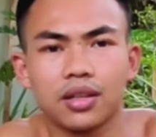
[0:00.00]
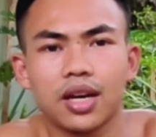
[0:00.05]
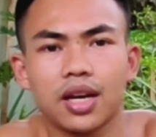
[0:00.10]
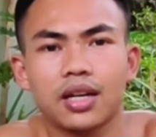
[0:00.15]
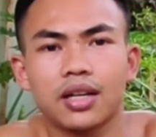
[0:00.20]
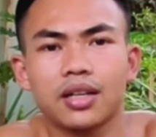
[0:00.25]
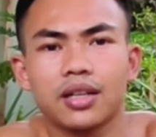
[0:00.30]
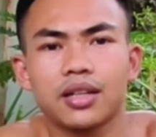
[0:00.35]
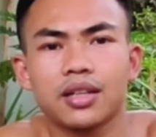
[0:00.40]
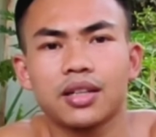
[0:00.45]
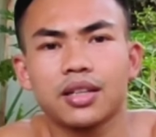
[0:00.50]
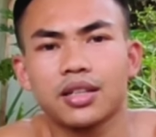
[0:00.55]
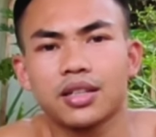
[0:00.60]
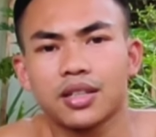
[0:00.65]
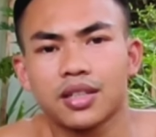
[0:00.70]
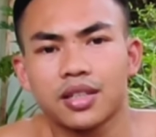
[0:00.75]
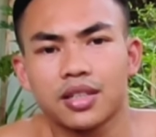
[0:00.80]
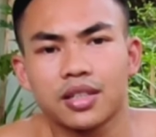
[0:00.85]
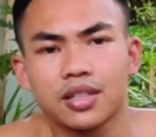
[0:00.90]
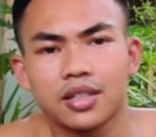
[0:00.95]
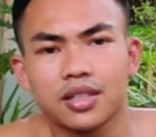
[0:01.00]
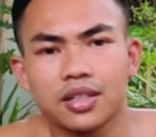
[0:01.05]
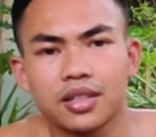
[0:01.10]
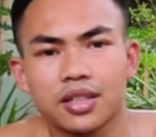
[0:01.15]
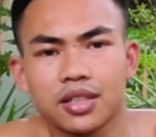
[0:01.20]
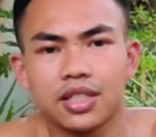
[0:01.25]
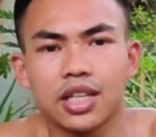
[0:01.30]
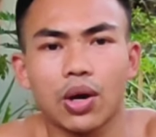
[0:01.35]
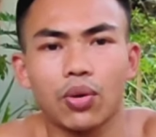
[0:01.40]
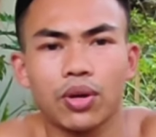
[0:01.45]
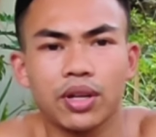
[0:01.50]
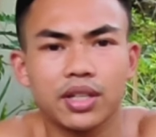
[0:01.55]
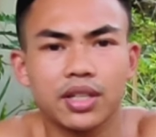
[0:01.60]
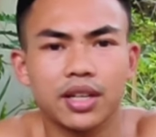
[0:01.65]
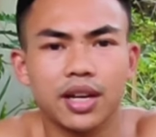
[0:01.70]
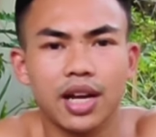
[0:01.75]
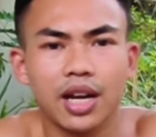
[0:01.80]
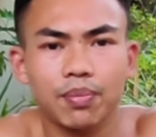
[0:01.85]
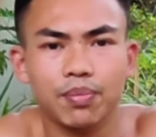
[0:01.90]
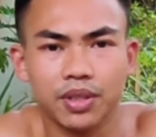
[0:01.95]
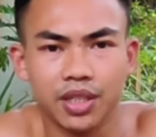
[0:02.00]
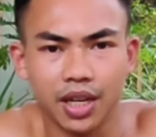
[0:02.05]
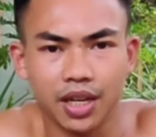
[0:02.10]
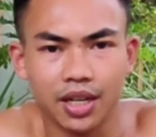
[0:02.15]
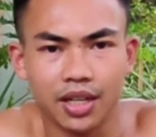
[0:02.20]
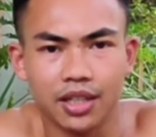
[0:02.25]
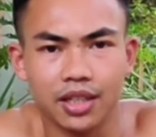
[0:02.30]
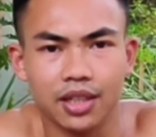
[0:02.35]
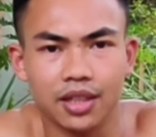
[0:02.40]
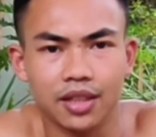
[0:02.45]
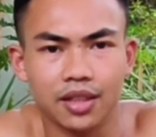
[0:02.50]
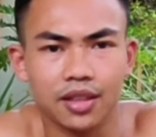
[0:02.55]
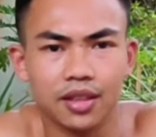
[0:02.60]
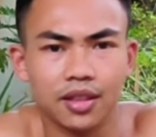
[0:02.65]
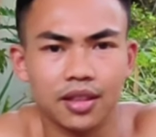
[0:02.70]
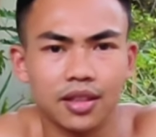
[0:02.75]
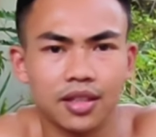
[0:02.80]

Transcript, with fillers: Dan dijauhi segala penyakit